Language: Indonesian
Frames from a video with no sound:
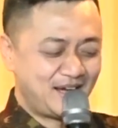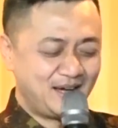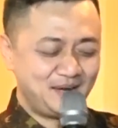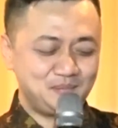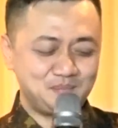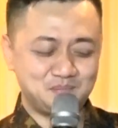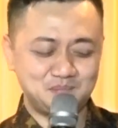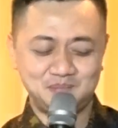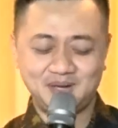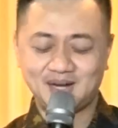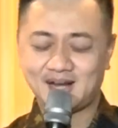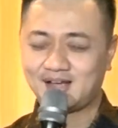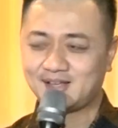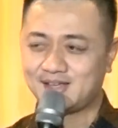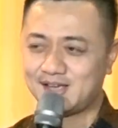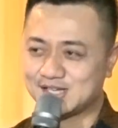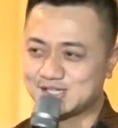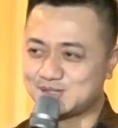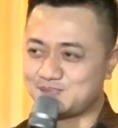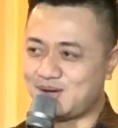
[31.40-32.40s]
eh, bilang
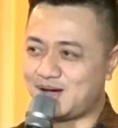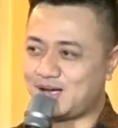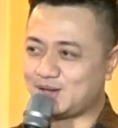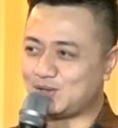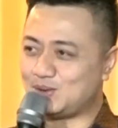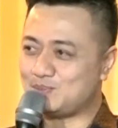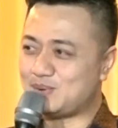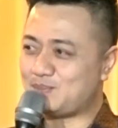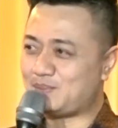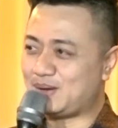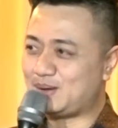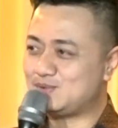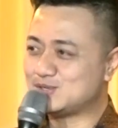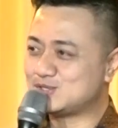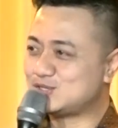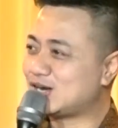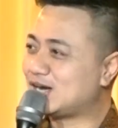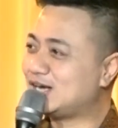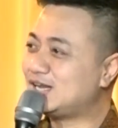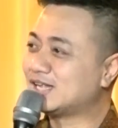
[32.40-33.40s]
yang semangat dong Bapak Ibu
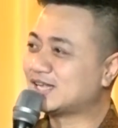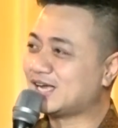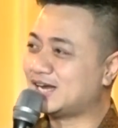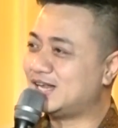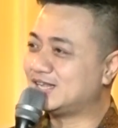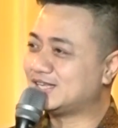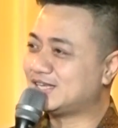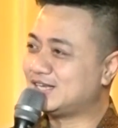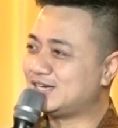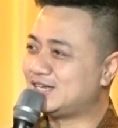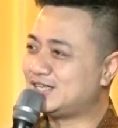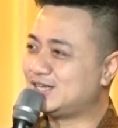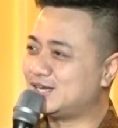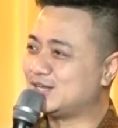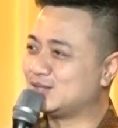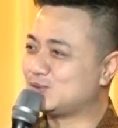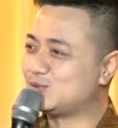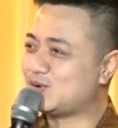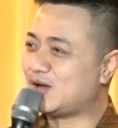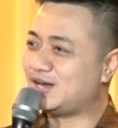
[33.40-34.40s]
Saudara lihat kanan kirinya.
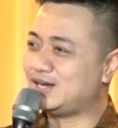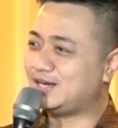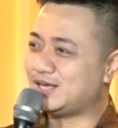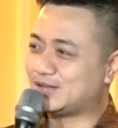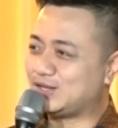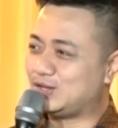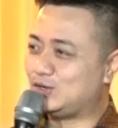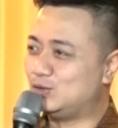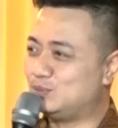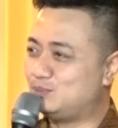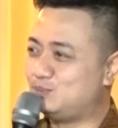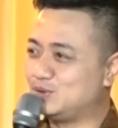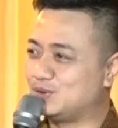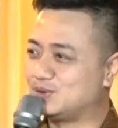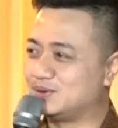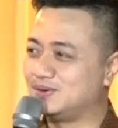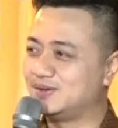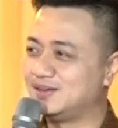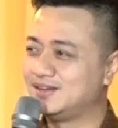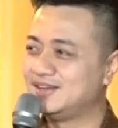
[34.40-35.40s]
Tuhan lihat hidupmu
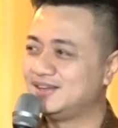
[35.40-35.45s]
loh.